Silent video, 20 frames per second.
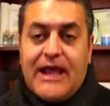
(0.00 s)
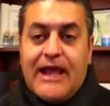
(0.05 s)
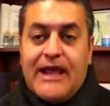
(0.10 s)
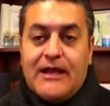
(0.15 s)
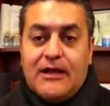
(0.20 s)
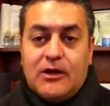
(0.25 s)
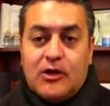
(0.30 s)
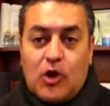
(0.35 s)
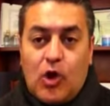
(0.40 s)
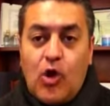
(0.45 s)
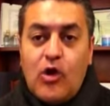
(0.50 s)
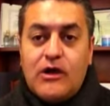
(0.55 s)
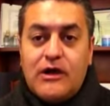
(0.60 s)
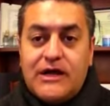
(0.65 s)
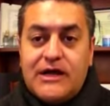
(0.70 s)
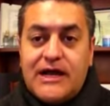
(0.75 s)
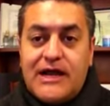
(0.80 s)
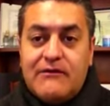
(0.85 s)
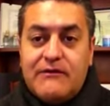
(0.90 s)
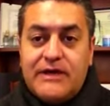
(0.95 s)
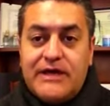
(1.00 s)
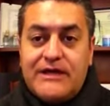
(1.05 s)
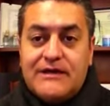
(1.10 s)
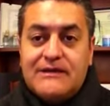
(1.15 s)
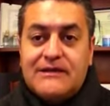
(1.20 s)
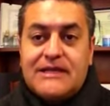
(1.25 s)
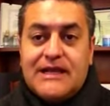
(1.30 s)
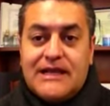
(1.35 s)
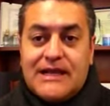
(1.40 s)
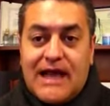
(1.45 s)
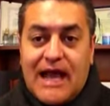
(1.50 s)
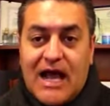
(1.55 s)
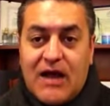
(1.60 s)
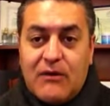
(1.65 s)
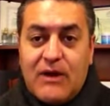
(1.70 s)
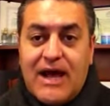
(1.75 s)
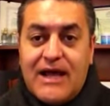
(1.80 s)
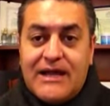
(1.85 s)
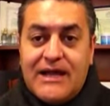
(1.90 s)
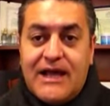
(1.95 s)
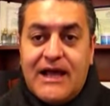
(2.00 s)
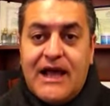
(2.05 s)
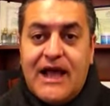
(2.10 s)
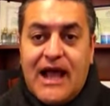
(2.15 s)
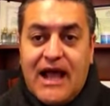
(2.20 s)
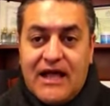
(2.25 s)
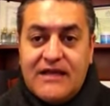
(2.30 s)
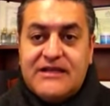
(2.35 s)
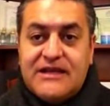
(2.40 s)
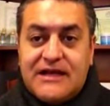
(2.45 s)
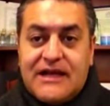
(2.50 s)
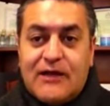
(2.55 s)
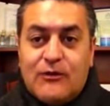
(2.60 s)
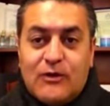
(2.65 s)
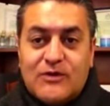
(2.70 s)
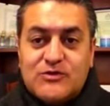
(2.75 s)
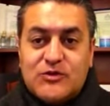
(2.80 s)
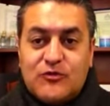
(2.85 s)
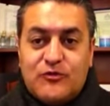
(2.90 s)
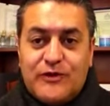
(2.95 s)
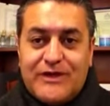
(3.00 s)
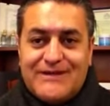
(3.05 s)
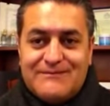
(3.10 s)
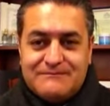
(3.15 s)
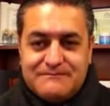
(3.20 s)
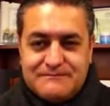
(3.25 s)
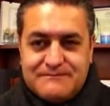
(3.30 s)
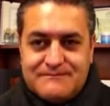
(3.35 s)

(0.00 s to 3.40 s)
el cónclave de La Habana ha llegado a su fin.